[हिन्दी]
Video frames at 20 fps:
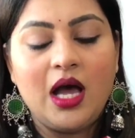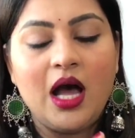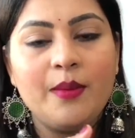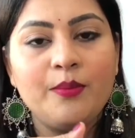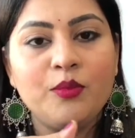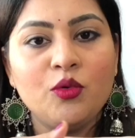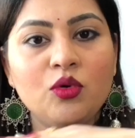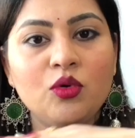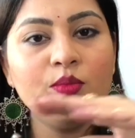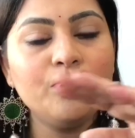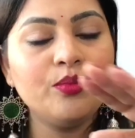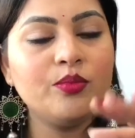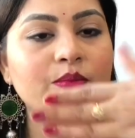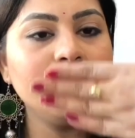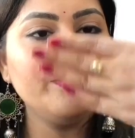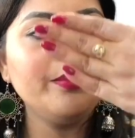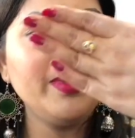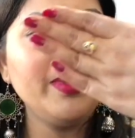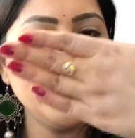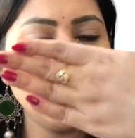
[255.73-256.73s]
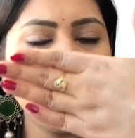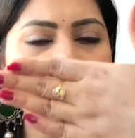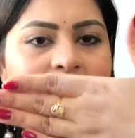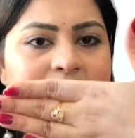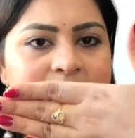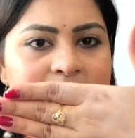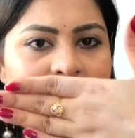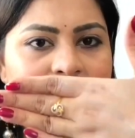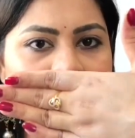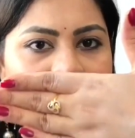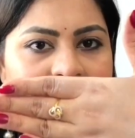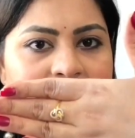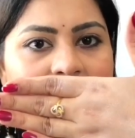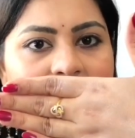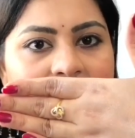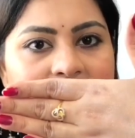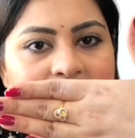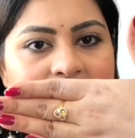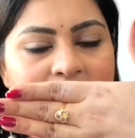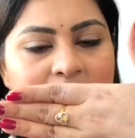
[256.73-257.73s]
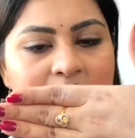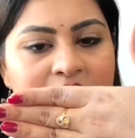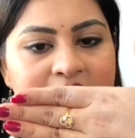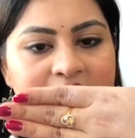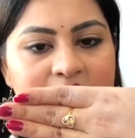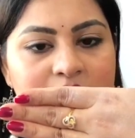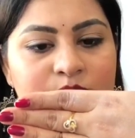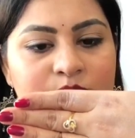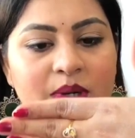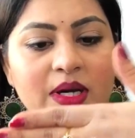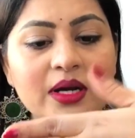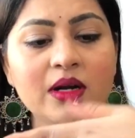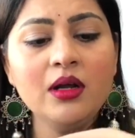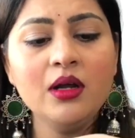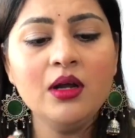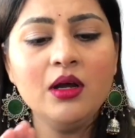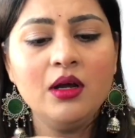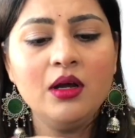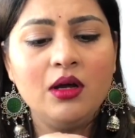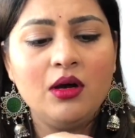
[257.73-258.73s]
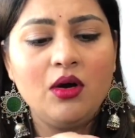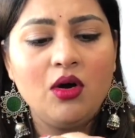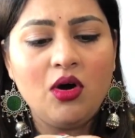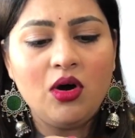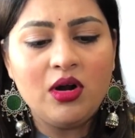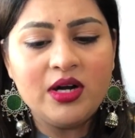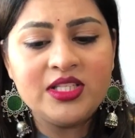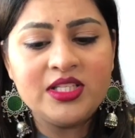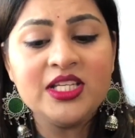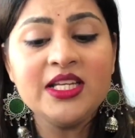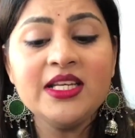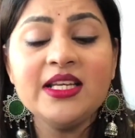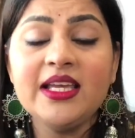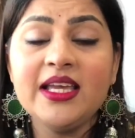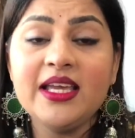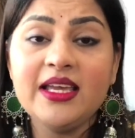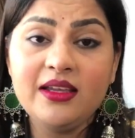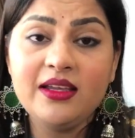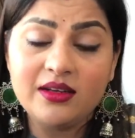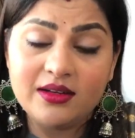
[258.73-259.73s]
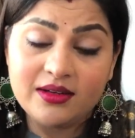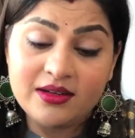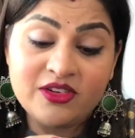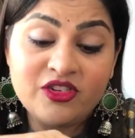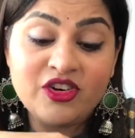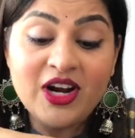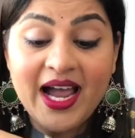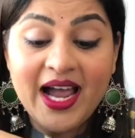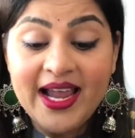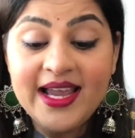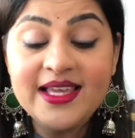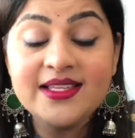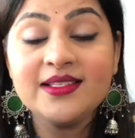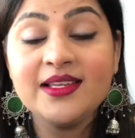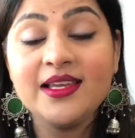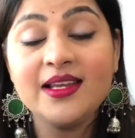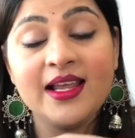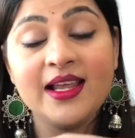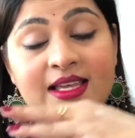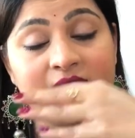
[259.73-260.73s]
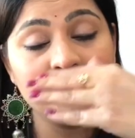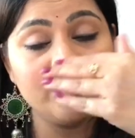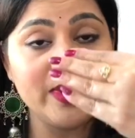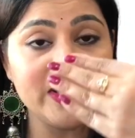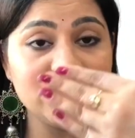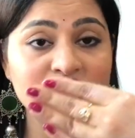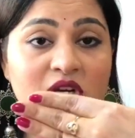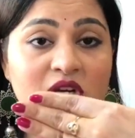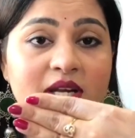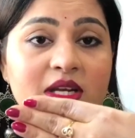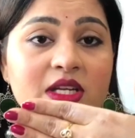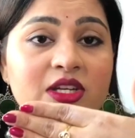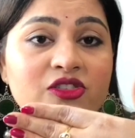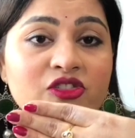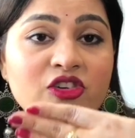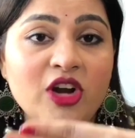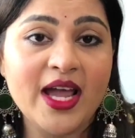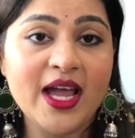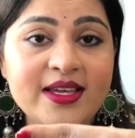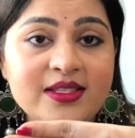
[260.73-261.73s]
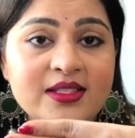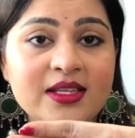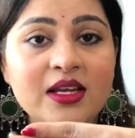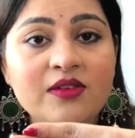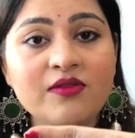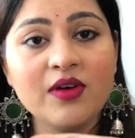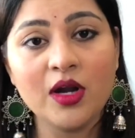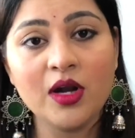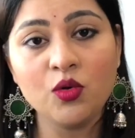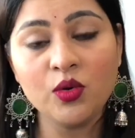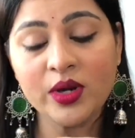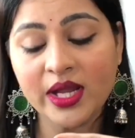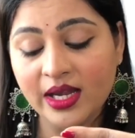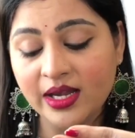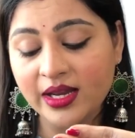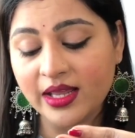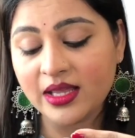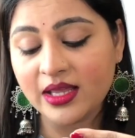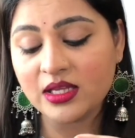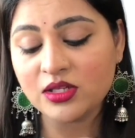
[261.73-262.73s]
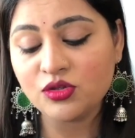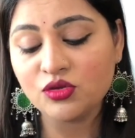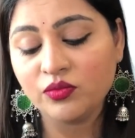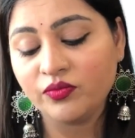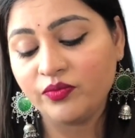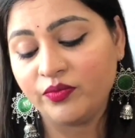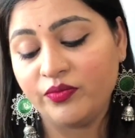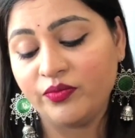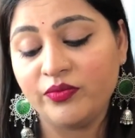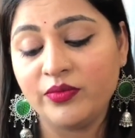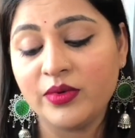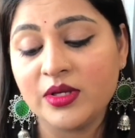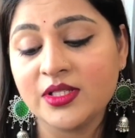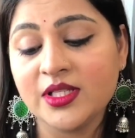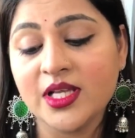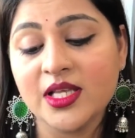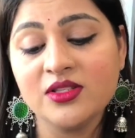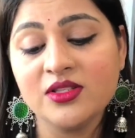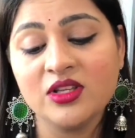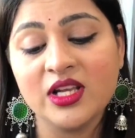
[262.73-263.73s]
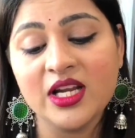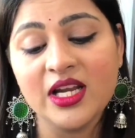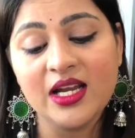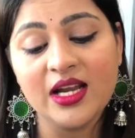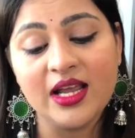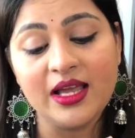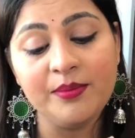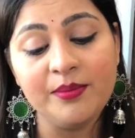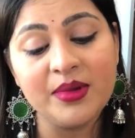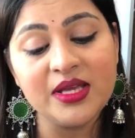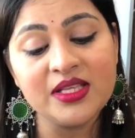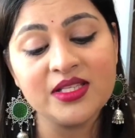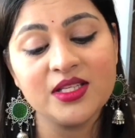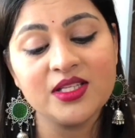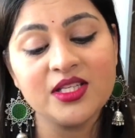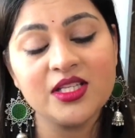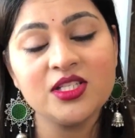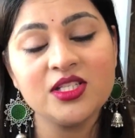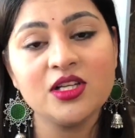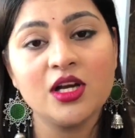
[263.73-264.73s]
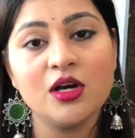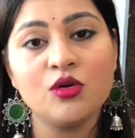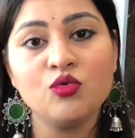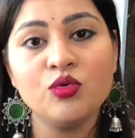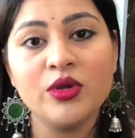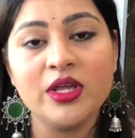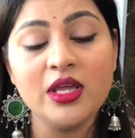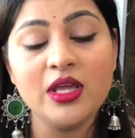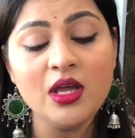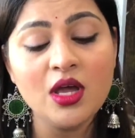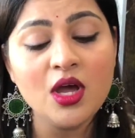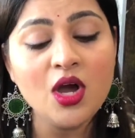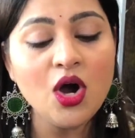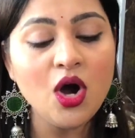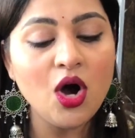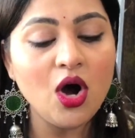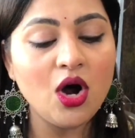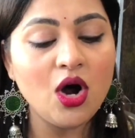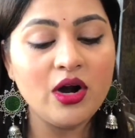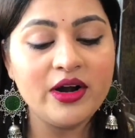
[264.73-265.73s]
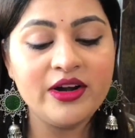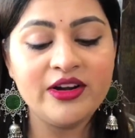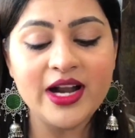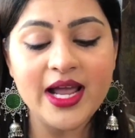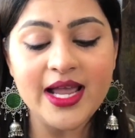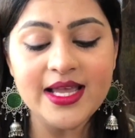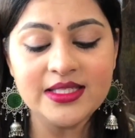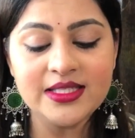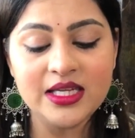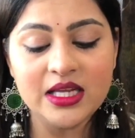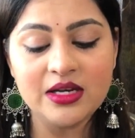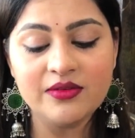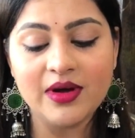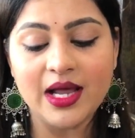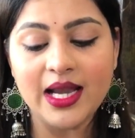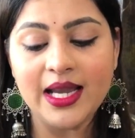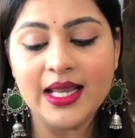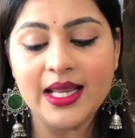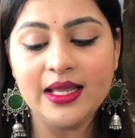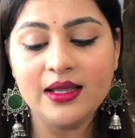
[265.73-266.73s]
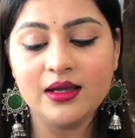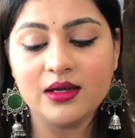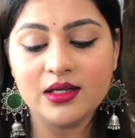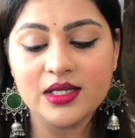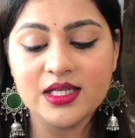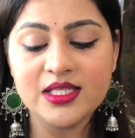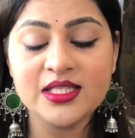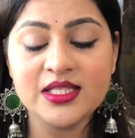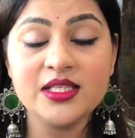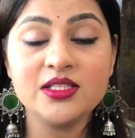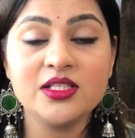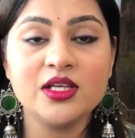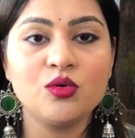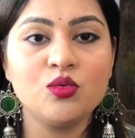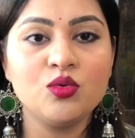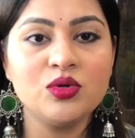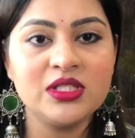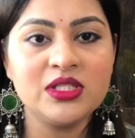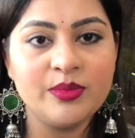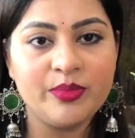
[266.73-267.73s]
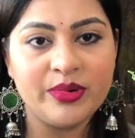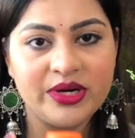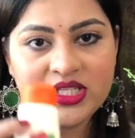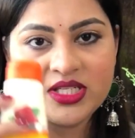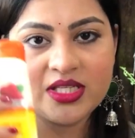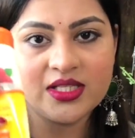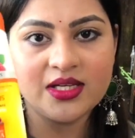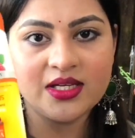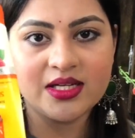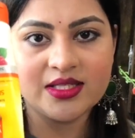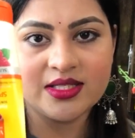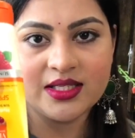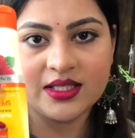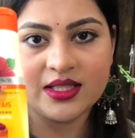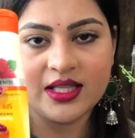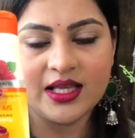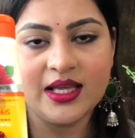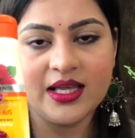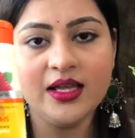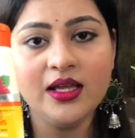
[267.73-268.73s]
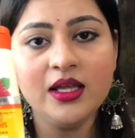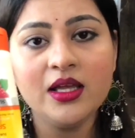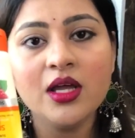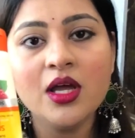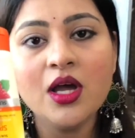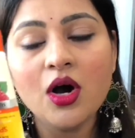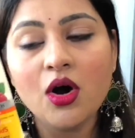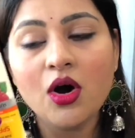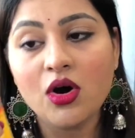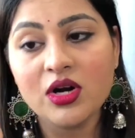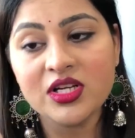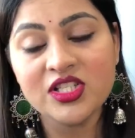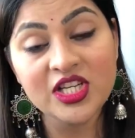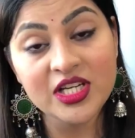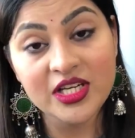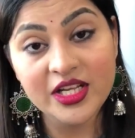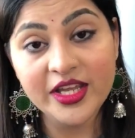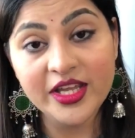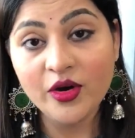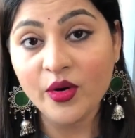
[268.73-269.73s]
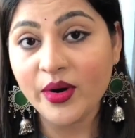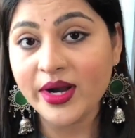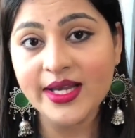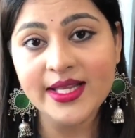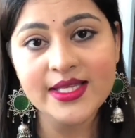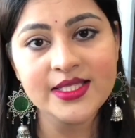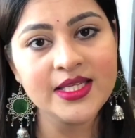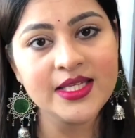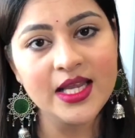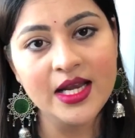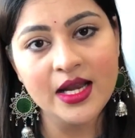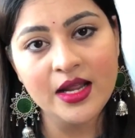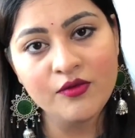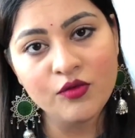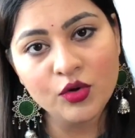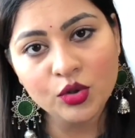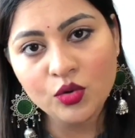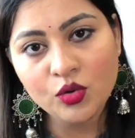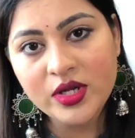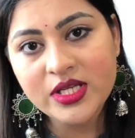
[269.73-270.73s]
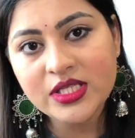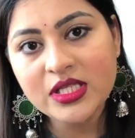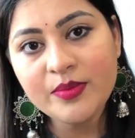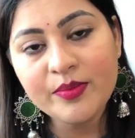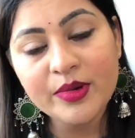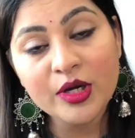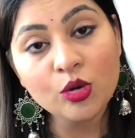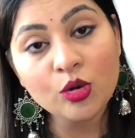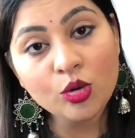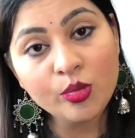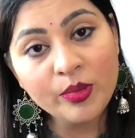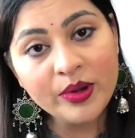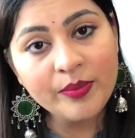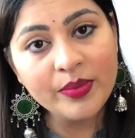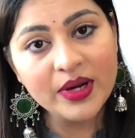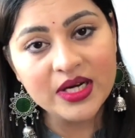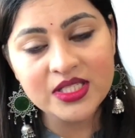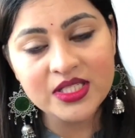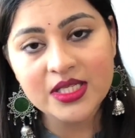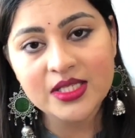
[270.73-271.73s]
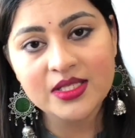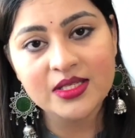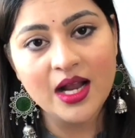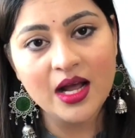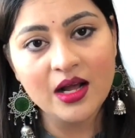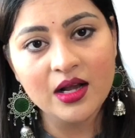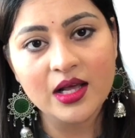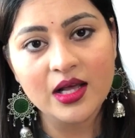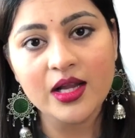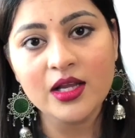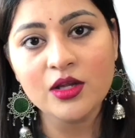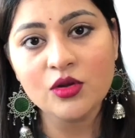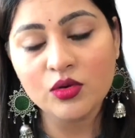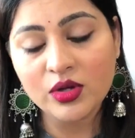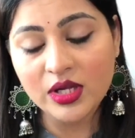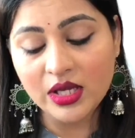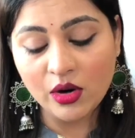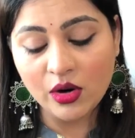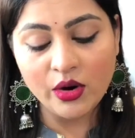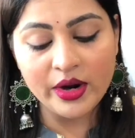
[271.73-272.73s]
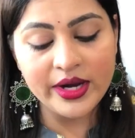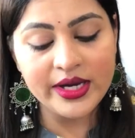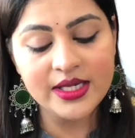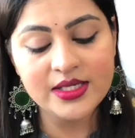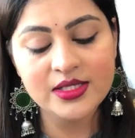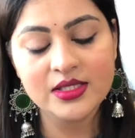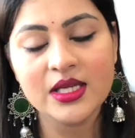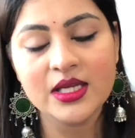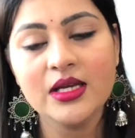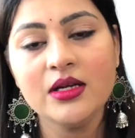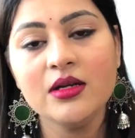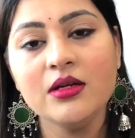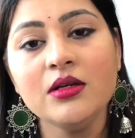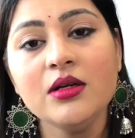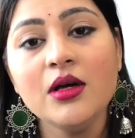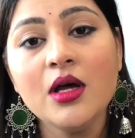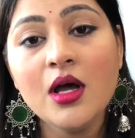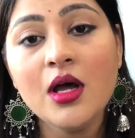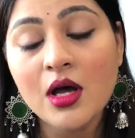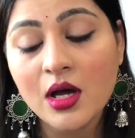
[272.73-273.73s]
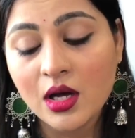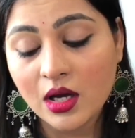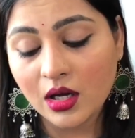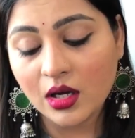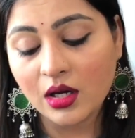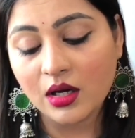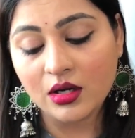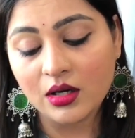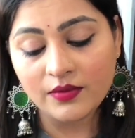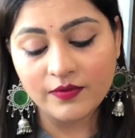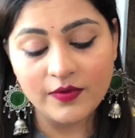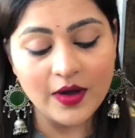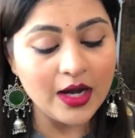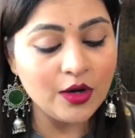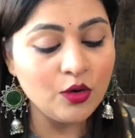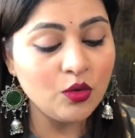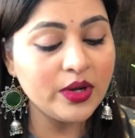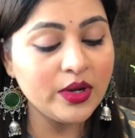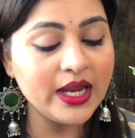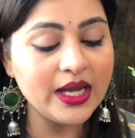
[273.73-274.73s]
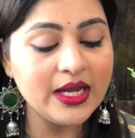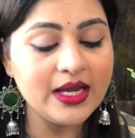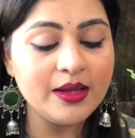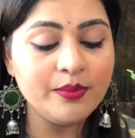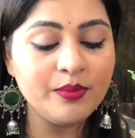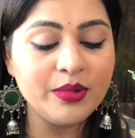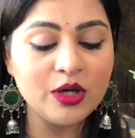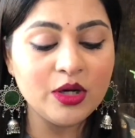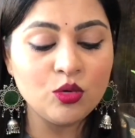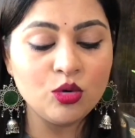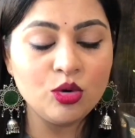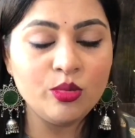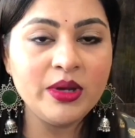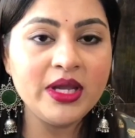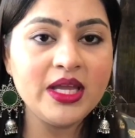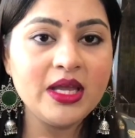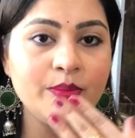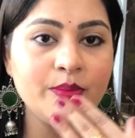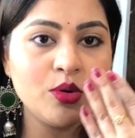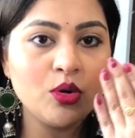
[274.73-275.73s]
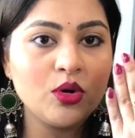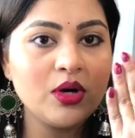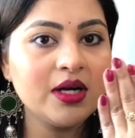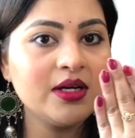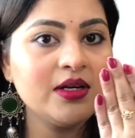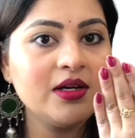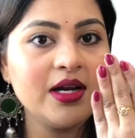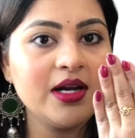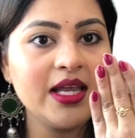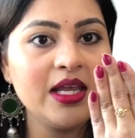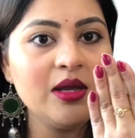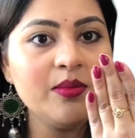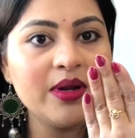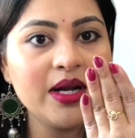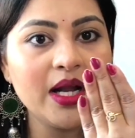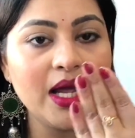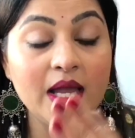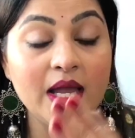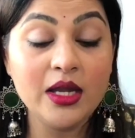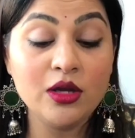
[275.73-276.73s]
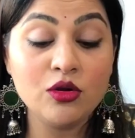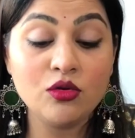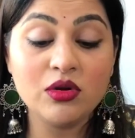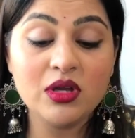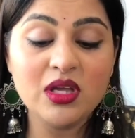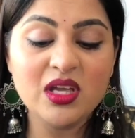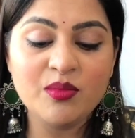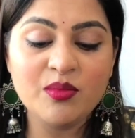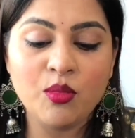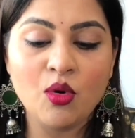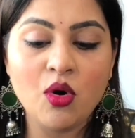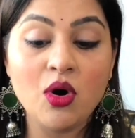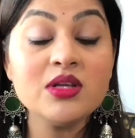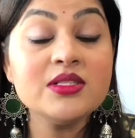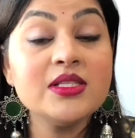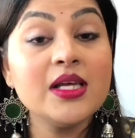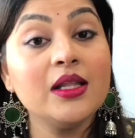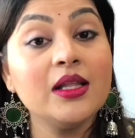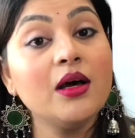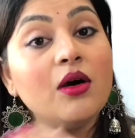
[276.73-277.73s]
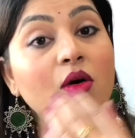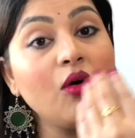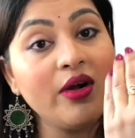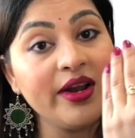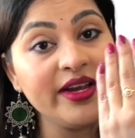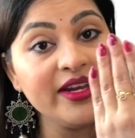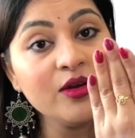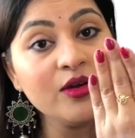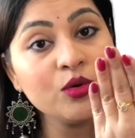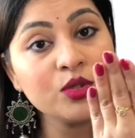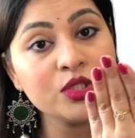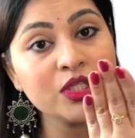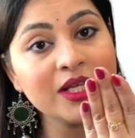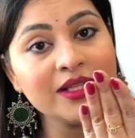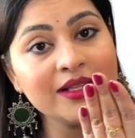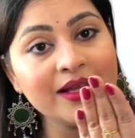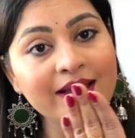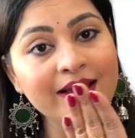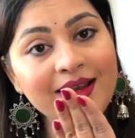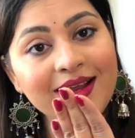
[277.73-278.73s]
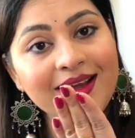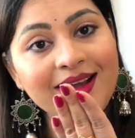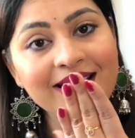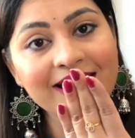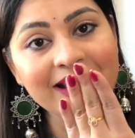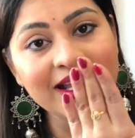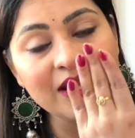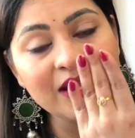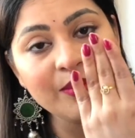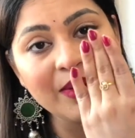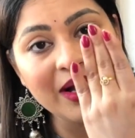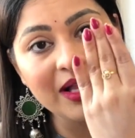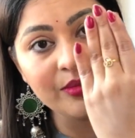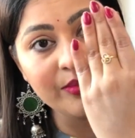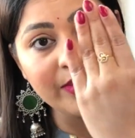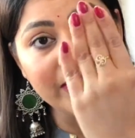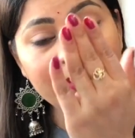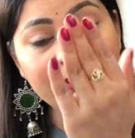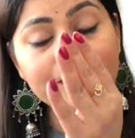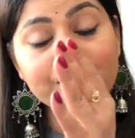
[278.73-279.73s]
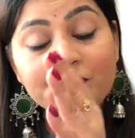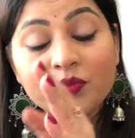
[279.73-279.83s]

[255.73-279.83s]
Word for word: आपको बेकार से नहीं लगेगा फेस पर और जिनकी ड्राई स्किन है स्पेशली ड्राई स्किन वालों के लिए ये जो सनस्क्रीन है मैं सजेस्ट करूँगी और ड्राई स्किन वाले इसे ज़रूर से परचेज़ कर सकते हैं और जिनकी ऑयली स्किन है वो तो इसे बिल्कुल भी परचेज़ ना करें क्योंकि ऑयली स्किन वालों के लिए बिल्कुल भी ये प्रोडक्ट नहीं बना है क्योंकि ये बहुत ज़्यादा ऑयली हो जाता है लगाने के बाद में